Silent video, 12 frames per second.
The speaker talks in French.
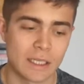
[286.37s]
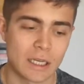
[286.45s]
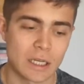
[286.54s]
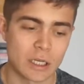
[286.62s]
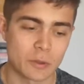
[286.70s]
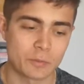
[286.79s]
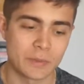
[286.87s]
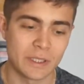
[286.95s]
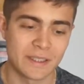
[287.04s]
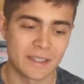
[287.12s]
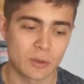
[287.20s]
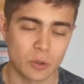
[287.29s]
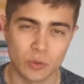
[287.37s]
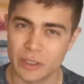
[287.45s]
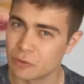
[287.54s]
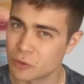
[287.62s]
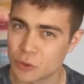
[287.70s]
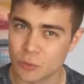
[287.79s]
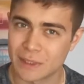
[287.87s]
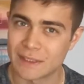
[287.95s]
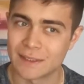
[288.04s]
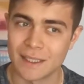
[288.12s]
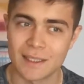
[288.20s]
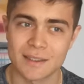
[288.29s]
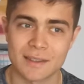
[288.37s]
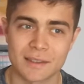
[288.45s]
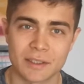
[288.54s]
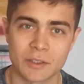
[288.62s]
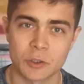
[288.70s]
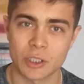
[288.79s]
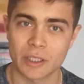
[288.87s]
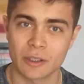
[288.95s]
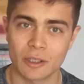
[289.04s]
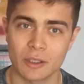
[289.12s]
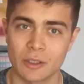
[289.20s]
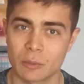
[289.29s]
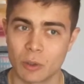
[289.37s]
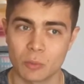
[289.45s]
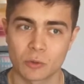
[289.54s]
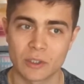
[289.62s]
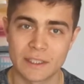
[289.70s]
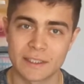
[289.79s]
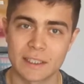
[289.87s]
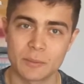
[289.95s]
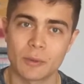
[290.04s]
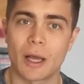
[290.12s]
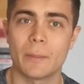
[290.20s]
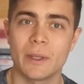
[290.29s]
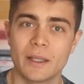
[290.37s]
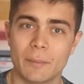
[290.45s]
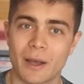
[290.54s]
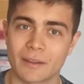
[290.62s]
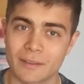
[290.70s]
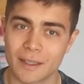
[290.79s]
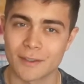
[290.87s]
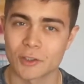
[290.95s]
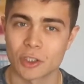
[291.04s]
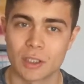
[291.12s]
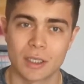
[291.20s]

Euh, puis c'est quoi nos dévotions matinales C'est chacun des membres de l'équipe amène un partage